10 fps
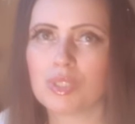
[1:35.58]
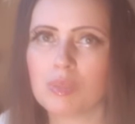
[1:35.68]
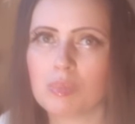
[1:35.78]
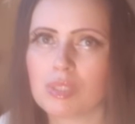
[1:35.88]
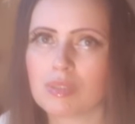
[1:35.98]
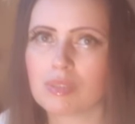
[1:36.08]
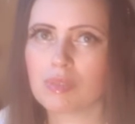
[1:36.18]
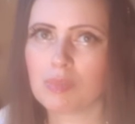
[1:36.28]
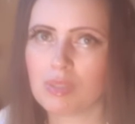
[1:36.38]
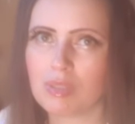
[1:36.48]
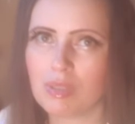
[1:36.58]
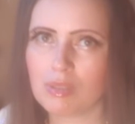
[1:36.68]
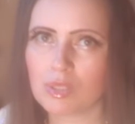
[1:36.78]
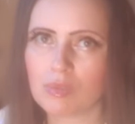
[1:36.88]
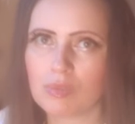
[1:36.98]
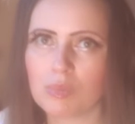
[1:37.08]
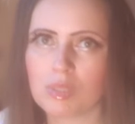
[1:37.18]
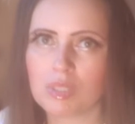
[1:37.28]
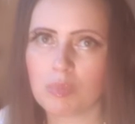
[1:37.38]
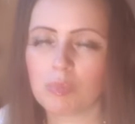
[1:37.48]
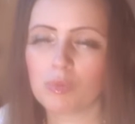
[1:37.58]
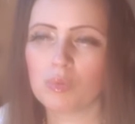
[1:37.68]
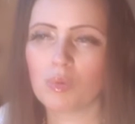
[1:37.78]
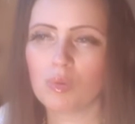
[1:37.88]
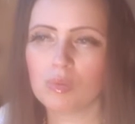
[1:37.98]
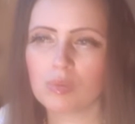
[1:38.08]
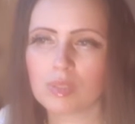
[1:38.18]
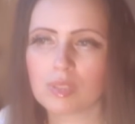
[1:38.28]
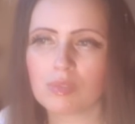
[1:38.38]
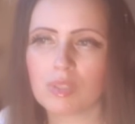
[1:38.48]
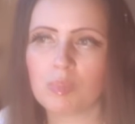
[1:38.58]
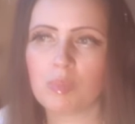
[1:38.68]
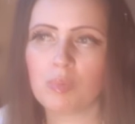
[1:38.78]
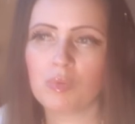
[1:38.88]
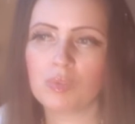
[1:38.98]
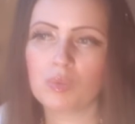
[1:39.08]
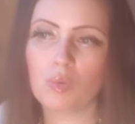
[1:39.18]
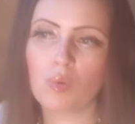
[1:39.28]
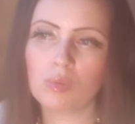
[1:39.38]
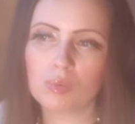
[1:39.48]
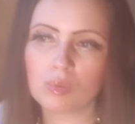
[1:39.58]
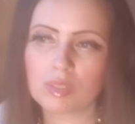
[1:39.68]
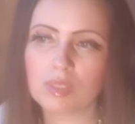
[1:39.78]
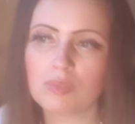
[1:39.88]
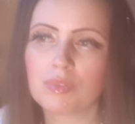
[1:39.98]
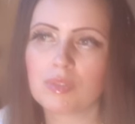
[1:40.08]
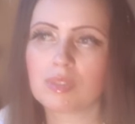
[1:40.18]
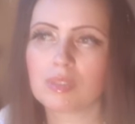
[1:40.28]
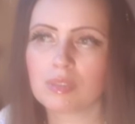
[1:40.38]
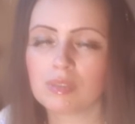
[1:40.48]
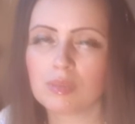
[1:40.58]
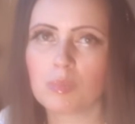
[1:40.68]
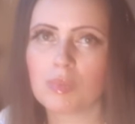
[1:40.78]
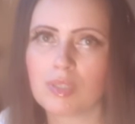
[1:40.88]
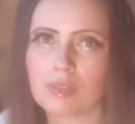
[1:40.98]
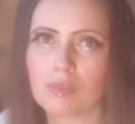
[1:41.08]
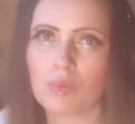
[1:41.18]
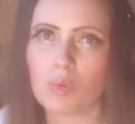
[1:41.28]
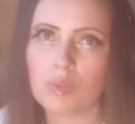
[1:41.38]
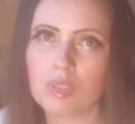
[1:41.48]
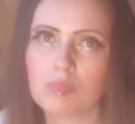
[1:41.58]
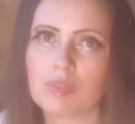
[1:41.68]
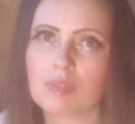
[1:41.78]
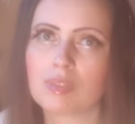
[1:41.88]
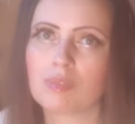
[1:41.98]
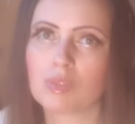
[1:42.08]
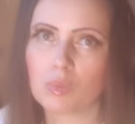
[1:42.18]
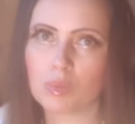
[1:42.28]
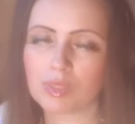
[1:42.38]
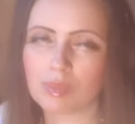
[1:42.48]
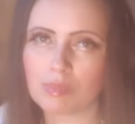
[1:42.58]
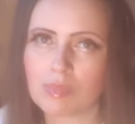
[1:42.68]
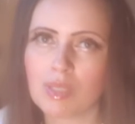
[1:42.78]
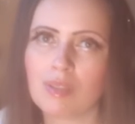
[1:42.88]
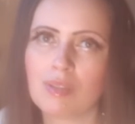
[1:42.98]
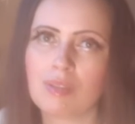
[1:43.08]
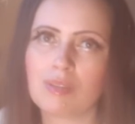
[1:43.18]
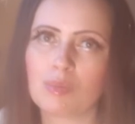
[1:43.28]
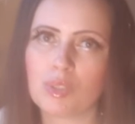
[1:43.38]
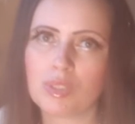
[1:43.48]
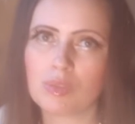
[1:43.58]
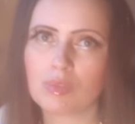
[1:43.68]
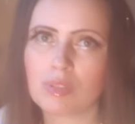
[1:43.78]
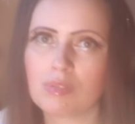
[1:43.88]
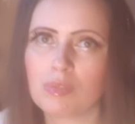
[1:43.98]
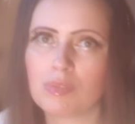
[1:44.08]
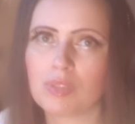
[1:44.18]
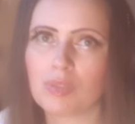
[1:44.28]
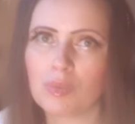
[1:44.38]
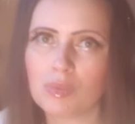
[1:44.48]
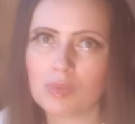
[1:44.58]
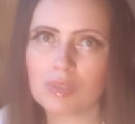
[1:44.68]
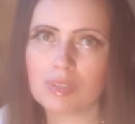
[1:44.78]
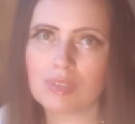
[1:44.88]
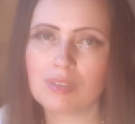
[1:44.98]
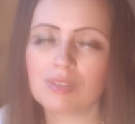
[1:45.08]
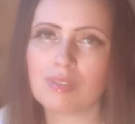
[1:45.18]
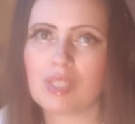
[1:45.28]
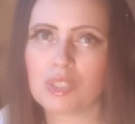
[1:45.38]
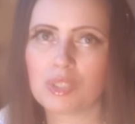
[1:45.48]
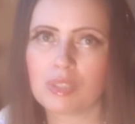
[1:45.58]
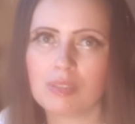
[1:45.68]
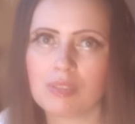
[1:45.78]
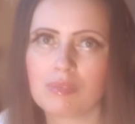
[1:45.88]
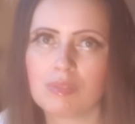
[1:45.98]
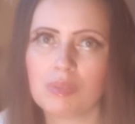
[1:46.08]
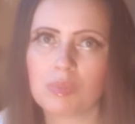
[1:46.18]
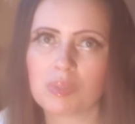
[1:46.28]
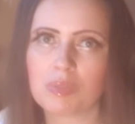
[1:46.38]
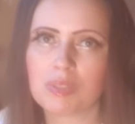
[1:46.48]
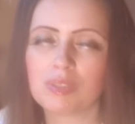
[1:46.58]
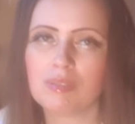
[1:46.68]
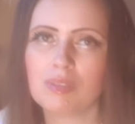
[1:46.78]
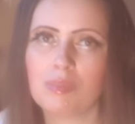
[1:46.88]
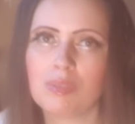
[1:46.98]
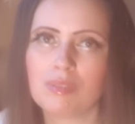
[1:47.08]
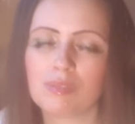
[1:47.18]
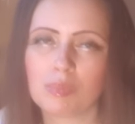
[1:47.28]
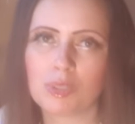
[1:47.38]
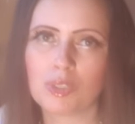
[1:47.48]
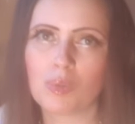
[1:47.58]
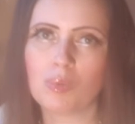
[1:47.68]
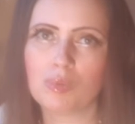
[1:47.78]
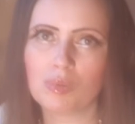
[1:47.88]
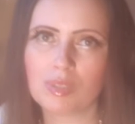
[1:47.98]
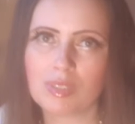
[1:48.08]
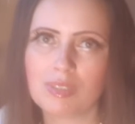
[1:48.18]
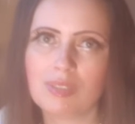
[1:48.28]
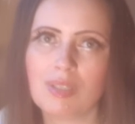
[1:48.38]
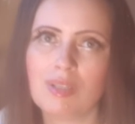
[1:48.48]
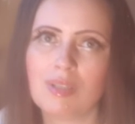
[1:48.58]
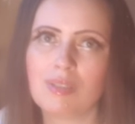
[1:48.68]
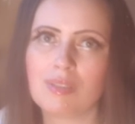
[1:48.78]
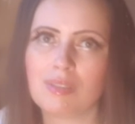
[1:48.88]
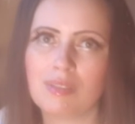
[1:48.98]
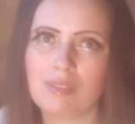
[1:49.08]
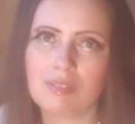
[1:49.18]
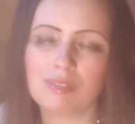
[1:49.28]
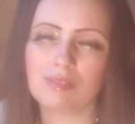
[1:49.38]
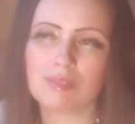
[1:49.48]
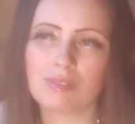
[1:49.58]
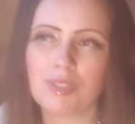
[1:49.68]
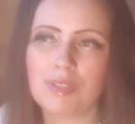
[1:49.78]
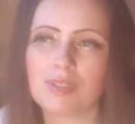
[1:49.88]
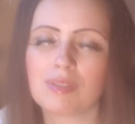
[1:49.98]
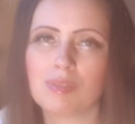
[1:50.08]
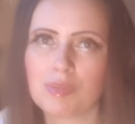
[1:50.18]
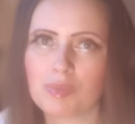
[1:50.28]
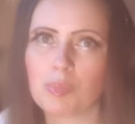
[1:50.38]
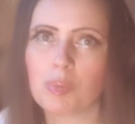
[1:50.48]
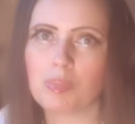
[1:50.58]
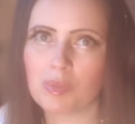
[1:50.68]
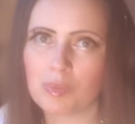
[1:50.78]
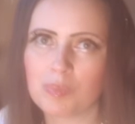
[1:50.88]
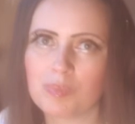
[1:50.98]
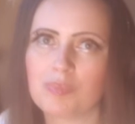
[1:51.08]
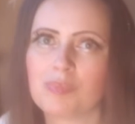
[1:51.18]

Пишите, пожалуйста, в комментариях, что вы думаете по поводу конкурсов и по поводу конкурсов с платным входом со взносом. Участвуете ли вы в таких конкурсах? Считаете ли вы перспективными вообще конкурсы? И верите ли вы в свою победу?